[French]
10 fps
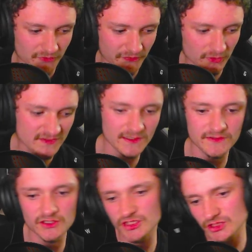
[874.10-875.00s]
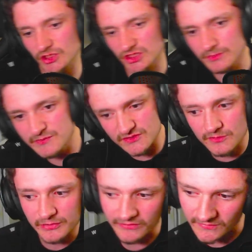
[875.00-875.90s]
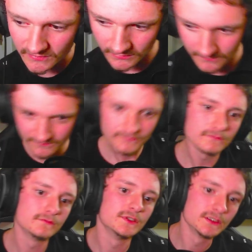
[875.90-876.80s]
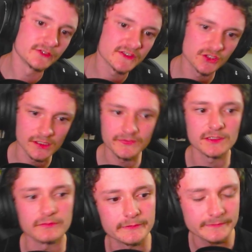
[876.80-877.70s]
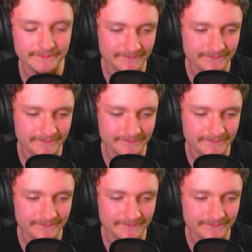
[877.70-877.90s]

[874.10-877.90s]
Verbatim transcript: vais faire une stratégie que j'ai jamais mise en pratique. Mais vas-y, je la fais quand même.